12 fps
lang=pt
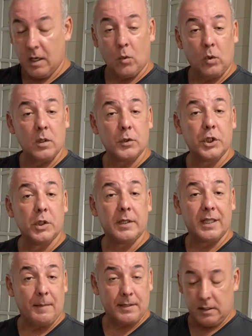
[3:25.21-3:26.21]
Quando eu tiro aqui
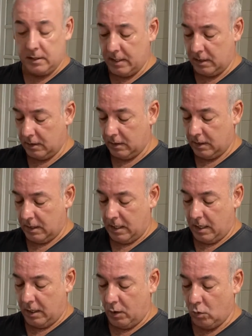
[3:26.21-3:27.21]
da batedeira,
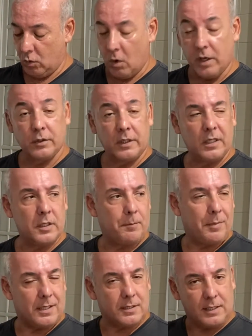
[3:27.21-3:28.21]
eu gosto ainda de
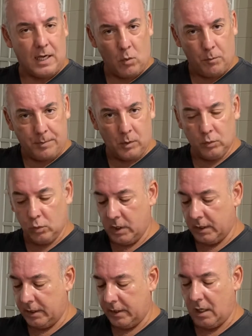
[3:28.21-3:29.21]
passar o pão duro
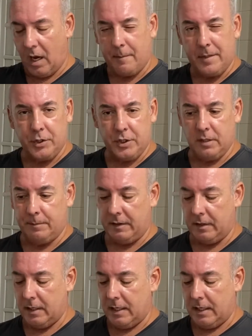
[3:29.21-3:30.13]
aqui e dar uma mexida para